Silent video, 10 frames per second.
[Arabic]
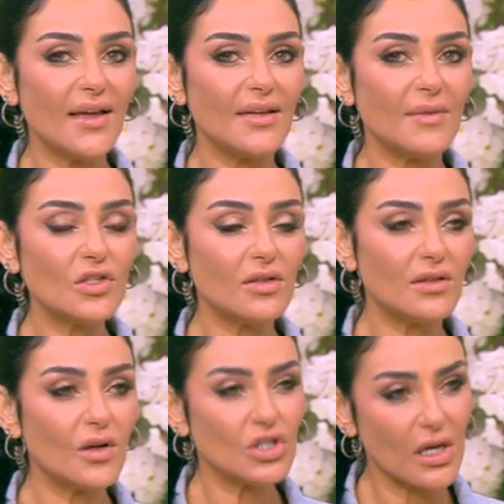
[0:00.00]
يعني ما شاء
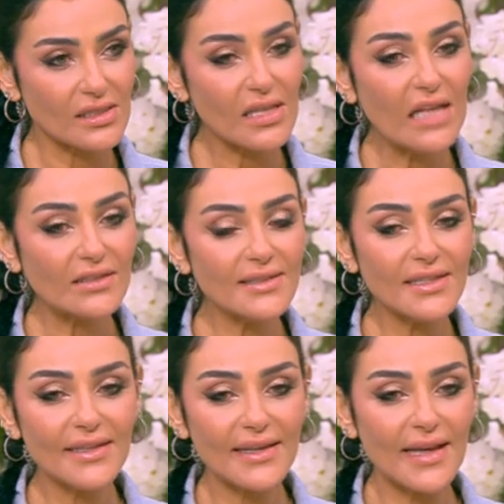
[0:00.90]
الله شخصيه
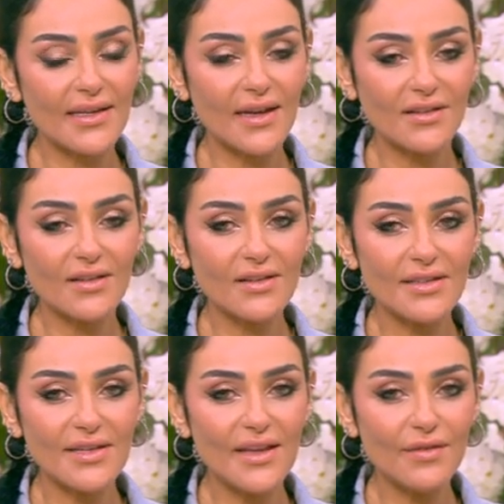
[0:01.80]
حضرتك يعني اعتقد
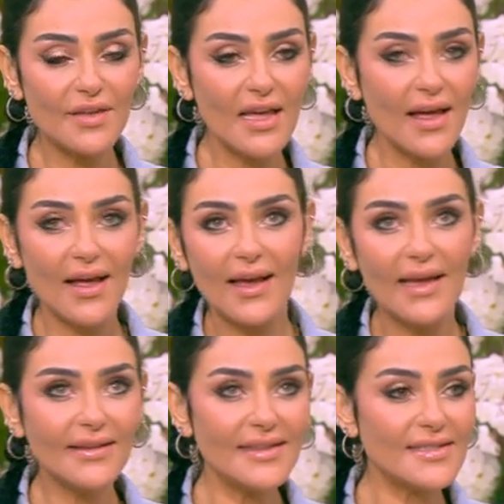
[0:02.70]
ان هي فيها
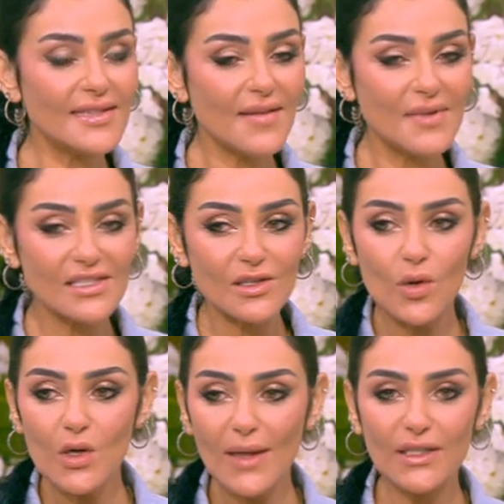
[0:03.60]
حاجات كتيره بس
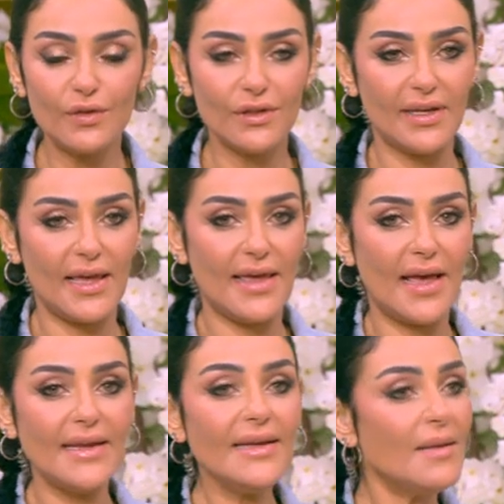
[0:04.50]
كل واحده في اتجاه
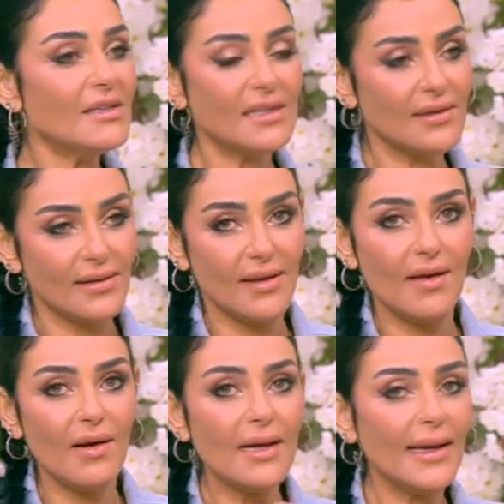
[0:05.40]
يعني احنا مثلا
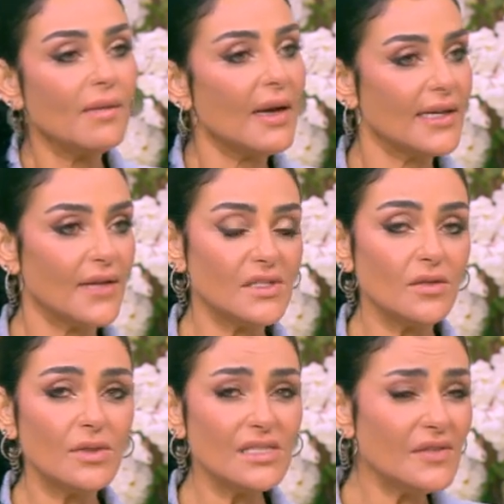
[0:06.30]
انا اتكلم عن
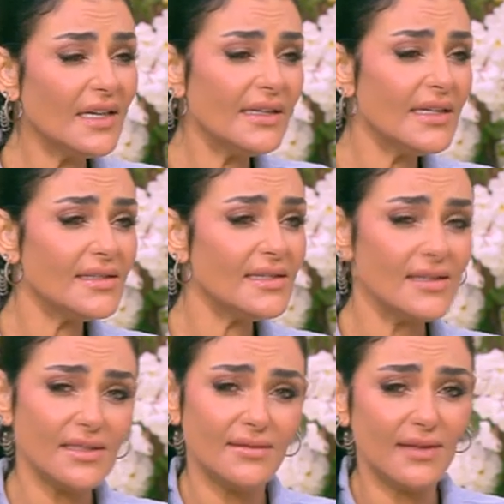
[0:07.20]
نفسي بس آه. في غيري كتير
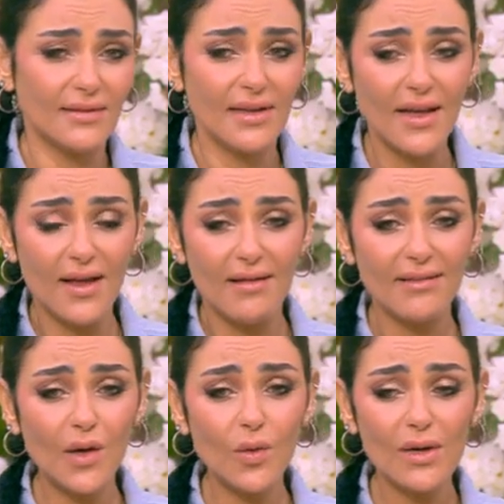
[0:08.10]
ستات
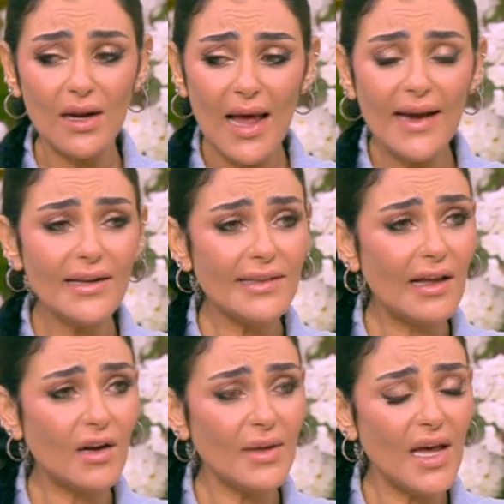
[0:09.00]
لو عجله
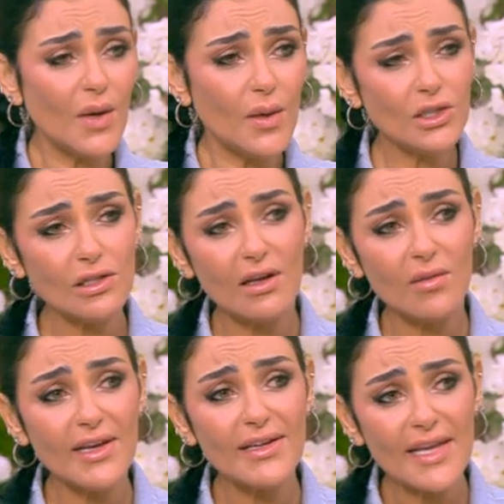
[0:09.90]
العربيه او كاوتش
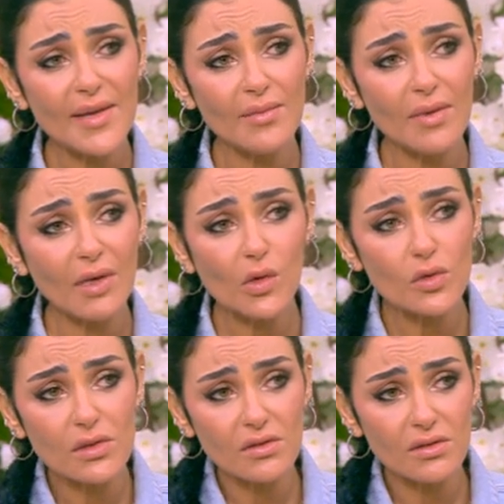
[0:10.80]
العربيه نام
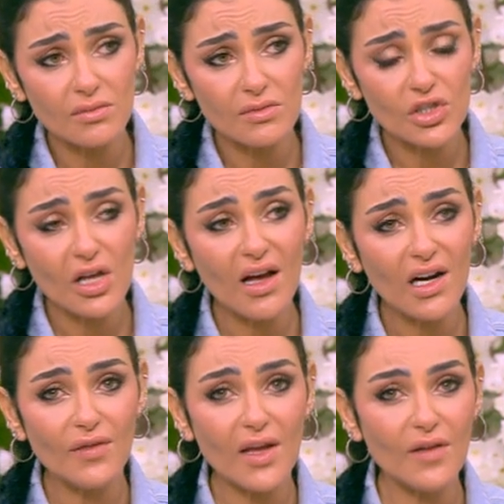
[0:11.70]
بلص مش
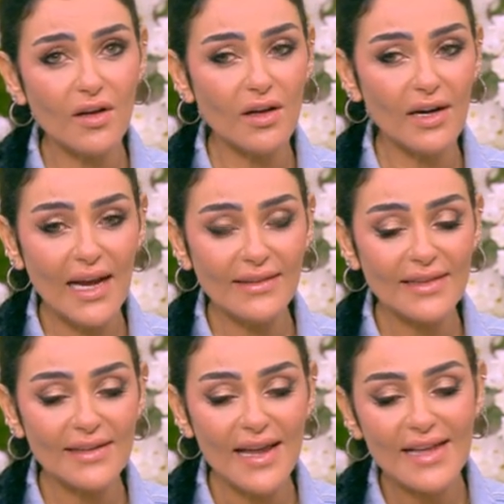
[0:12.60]
هعرف افكر حتى
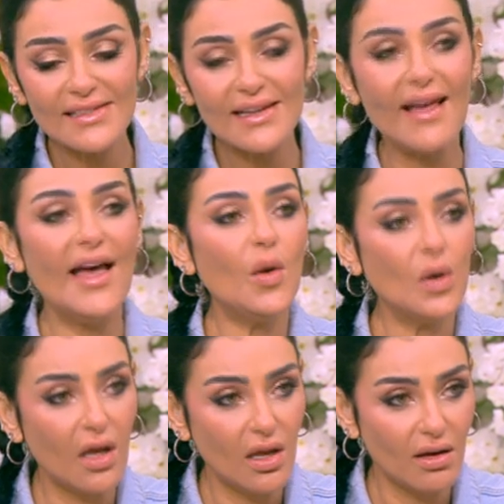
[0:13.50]
ان انا انزل
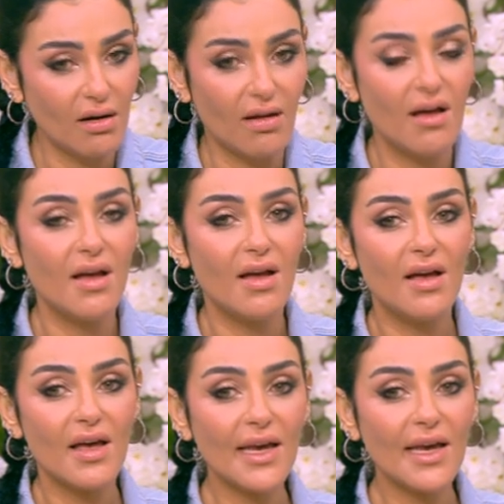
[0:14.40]
احاول اغيرها آه.